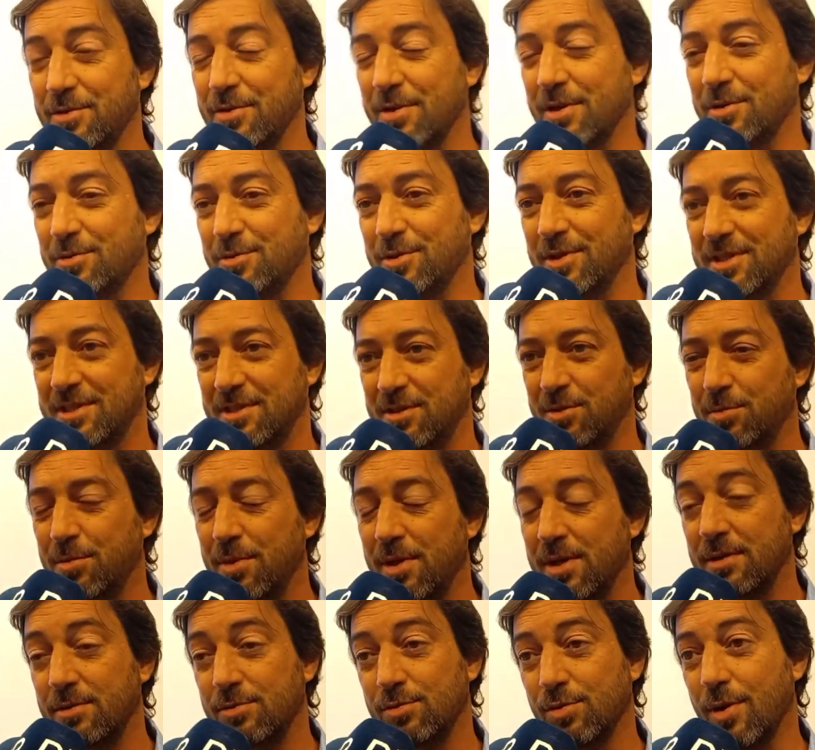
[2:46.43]
o
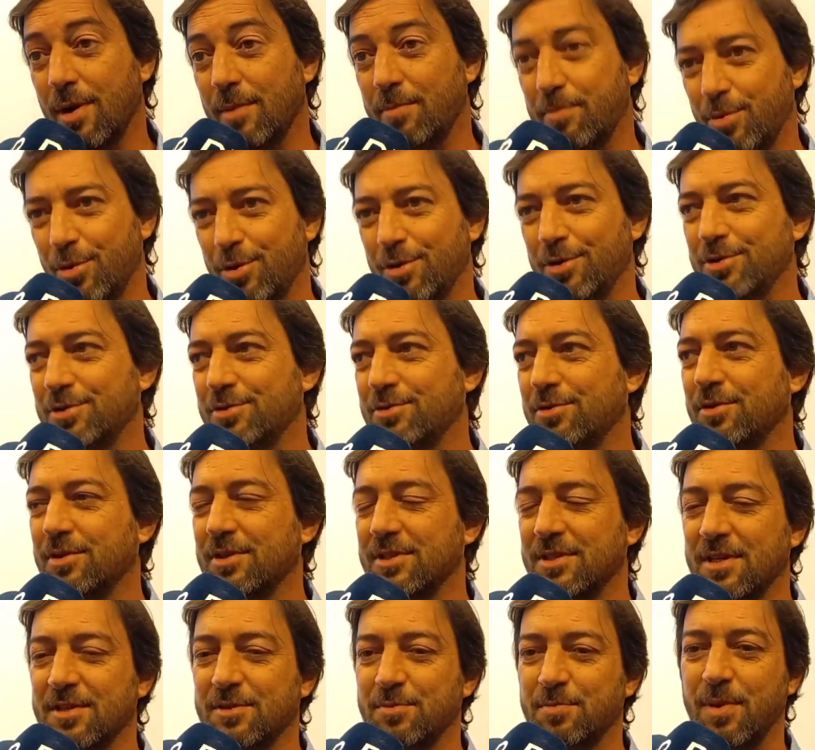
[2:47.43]
reconhecimento, o apoio de
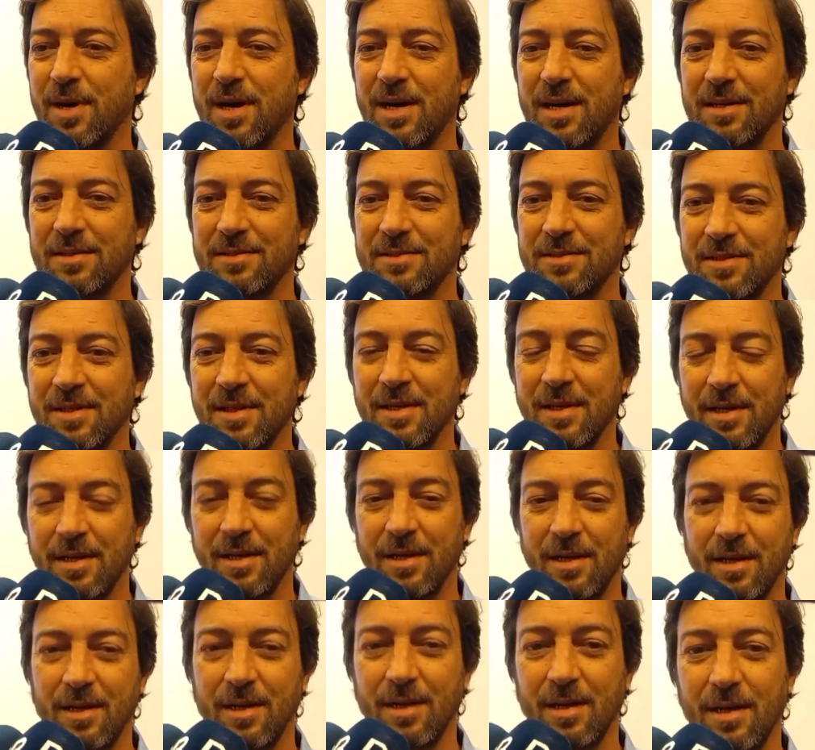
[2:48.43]
todas as partes.
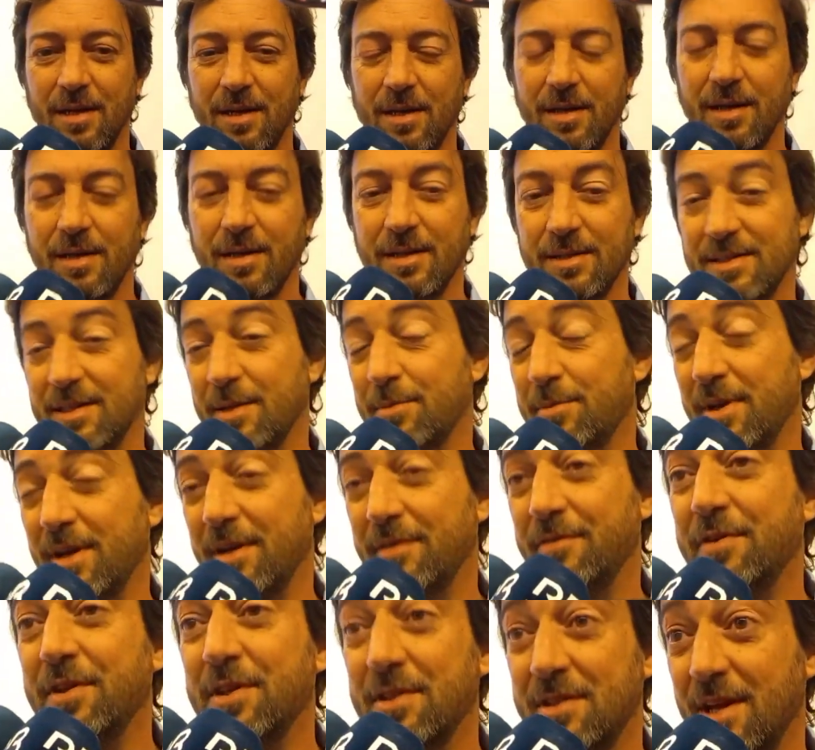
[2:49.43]
Uh, a
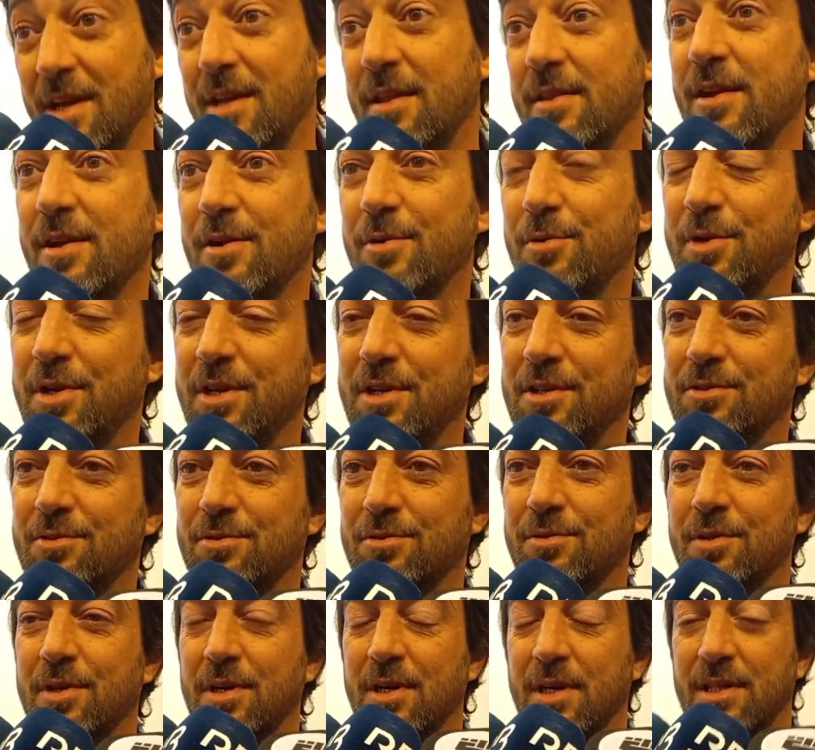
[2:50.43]
CBF entendeu
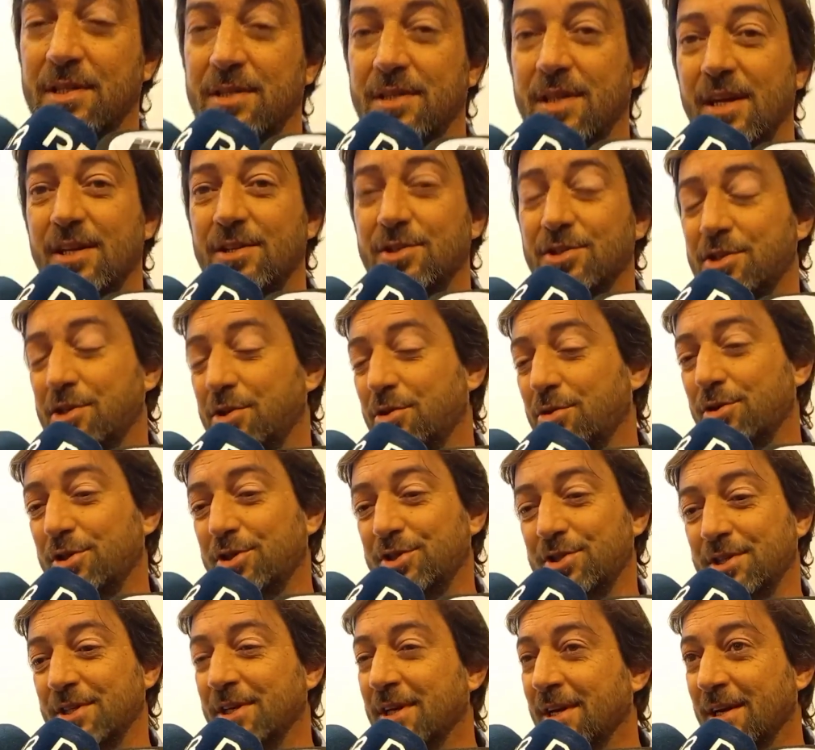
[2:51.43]
isso, entende que
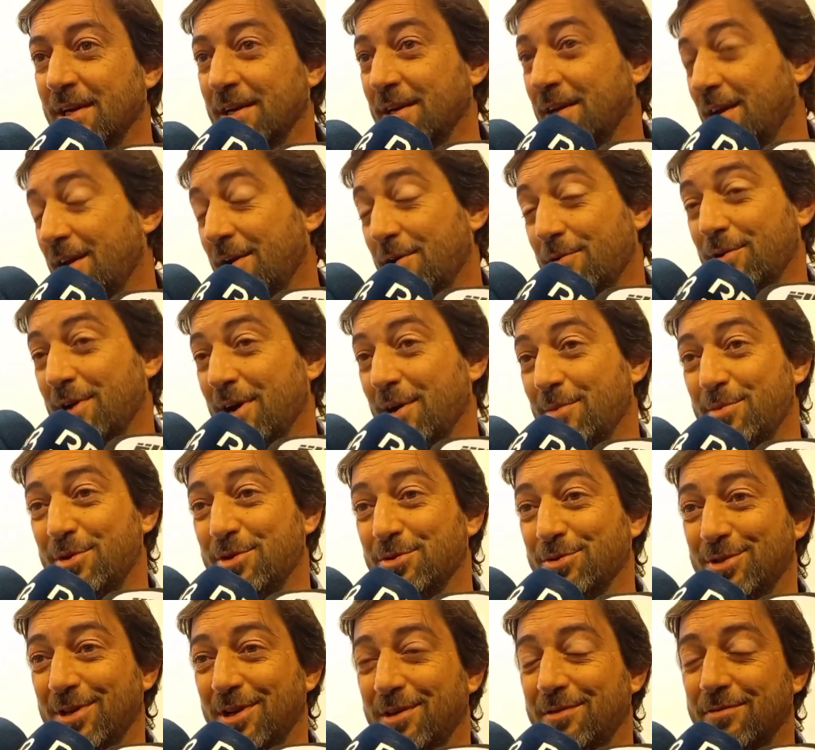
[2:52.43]
hoje é um
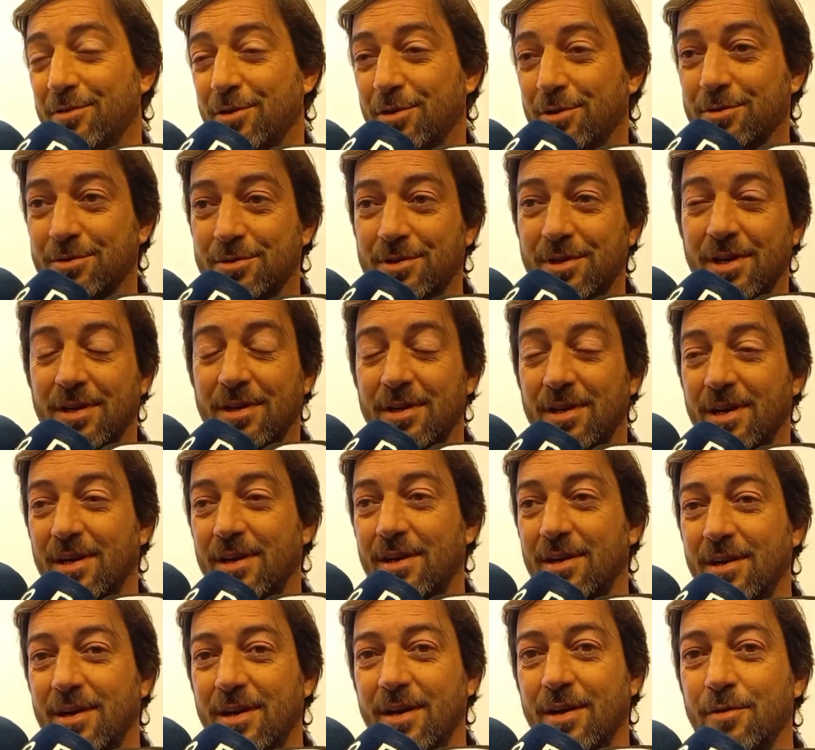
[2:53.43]
caminho sem volta,
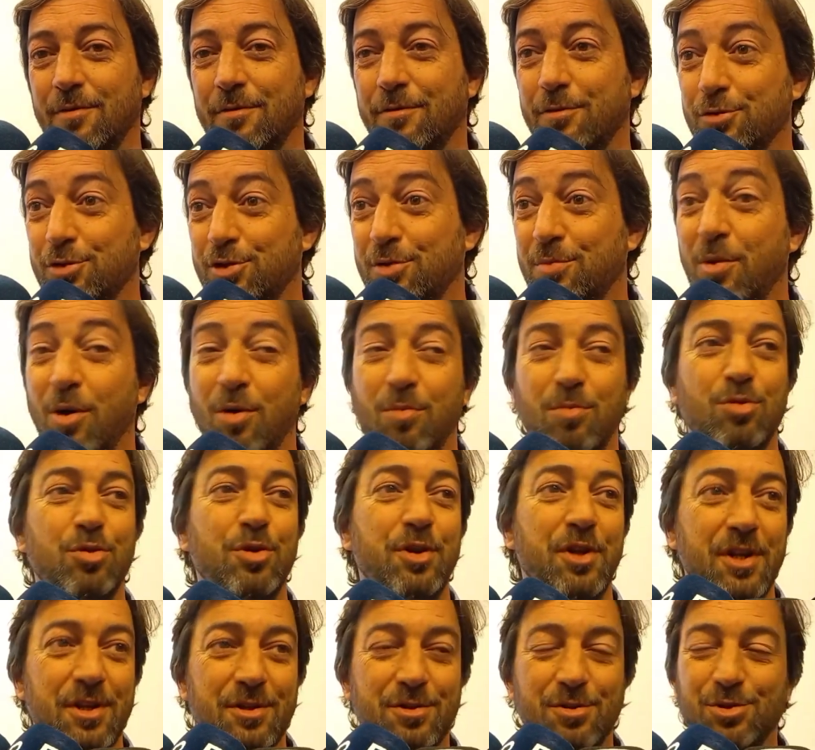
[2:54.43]
é, é, um futebol
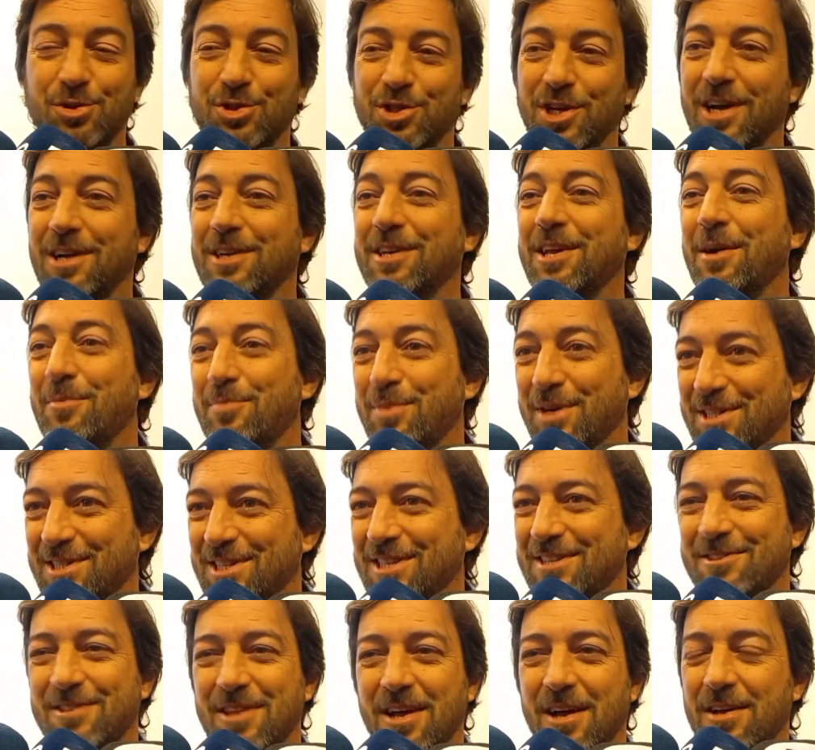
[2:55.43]
bonito já que é
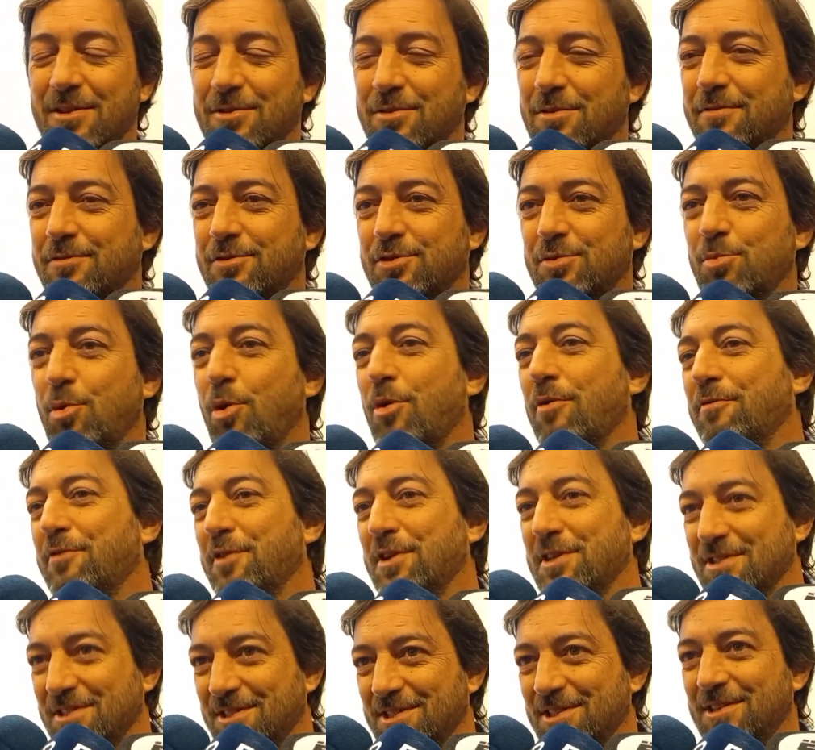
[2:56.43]
apresentado, é um futebol
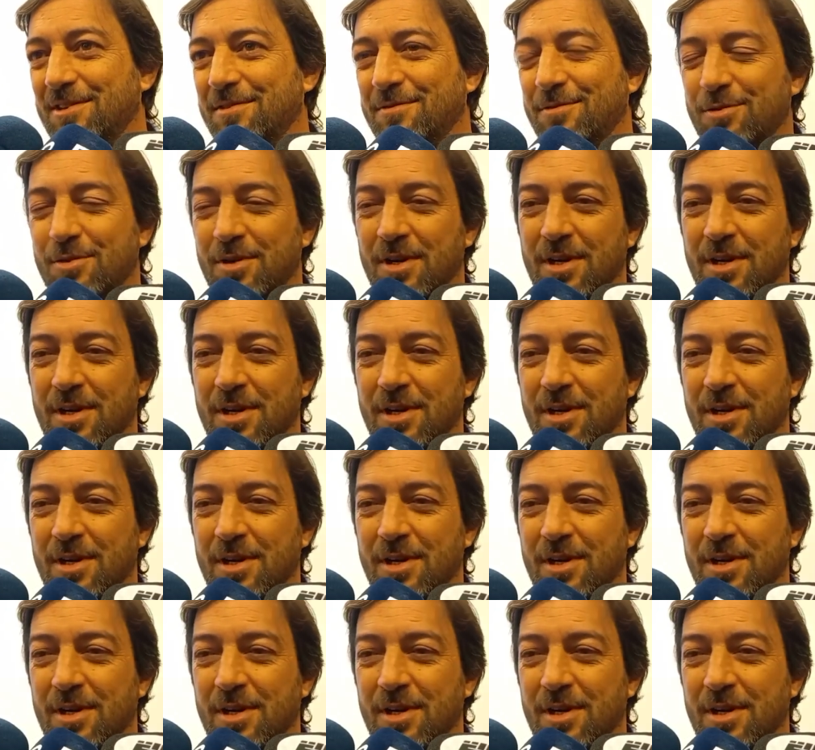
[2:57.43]
ofensivo,